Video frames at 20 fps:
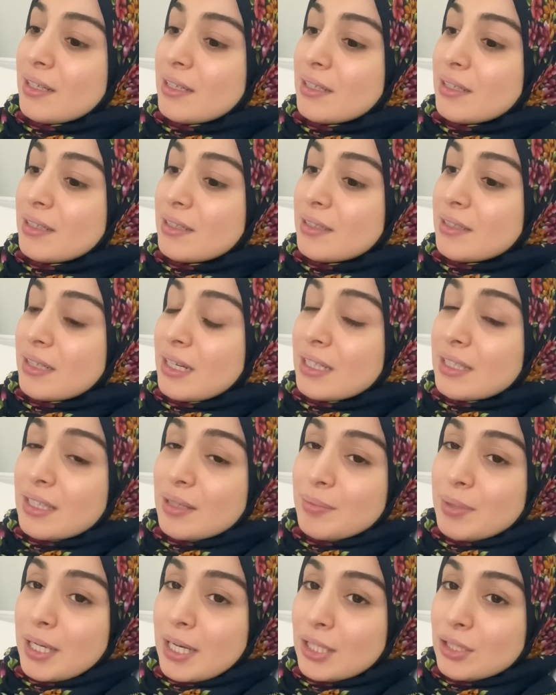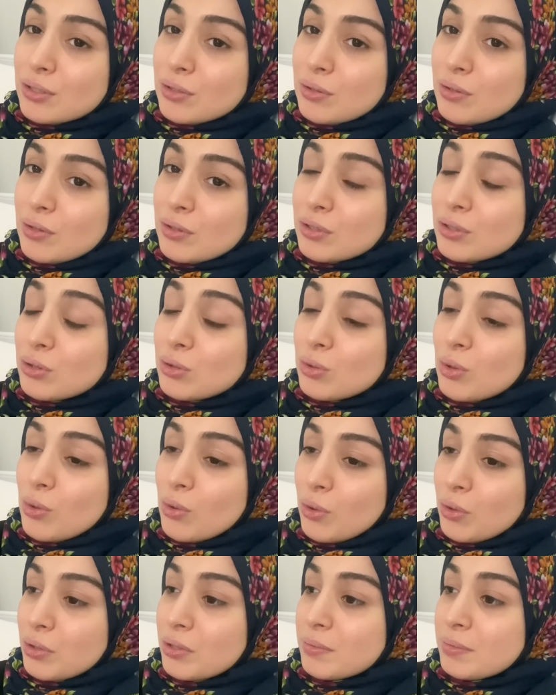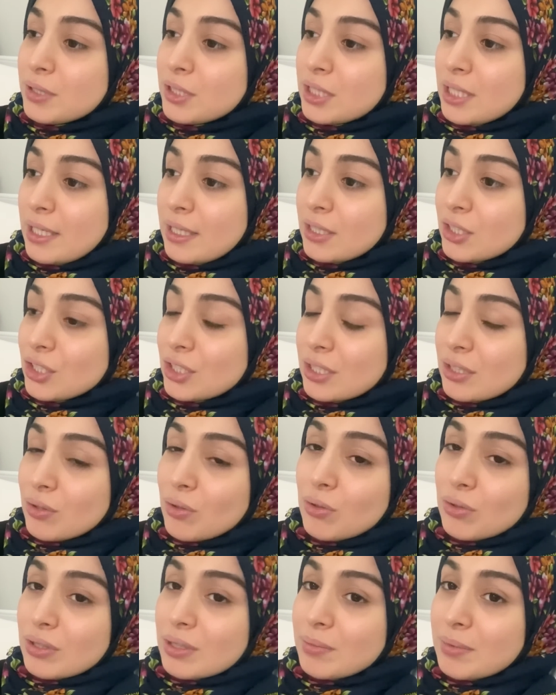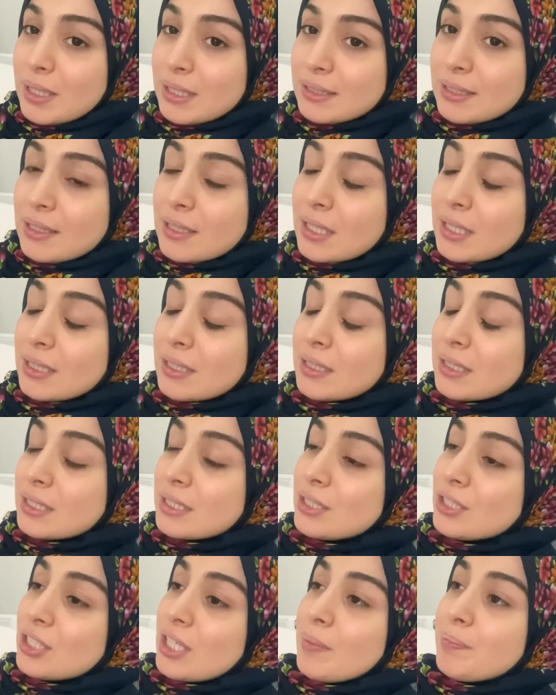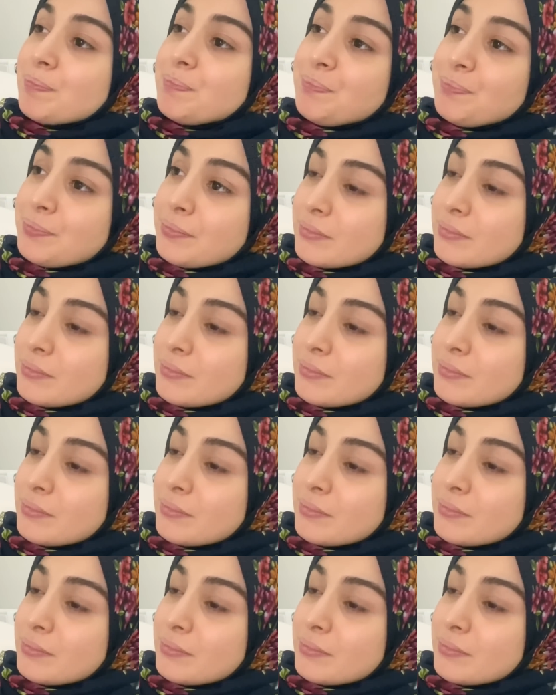E, hatta birkaç gün önce çok kötü bir şey yaşadık. Onu da birazdan anlatacağım.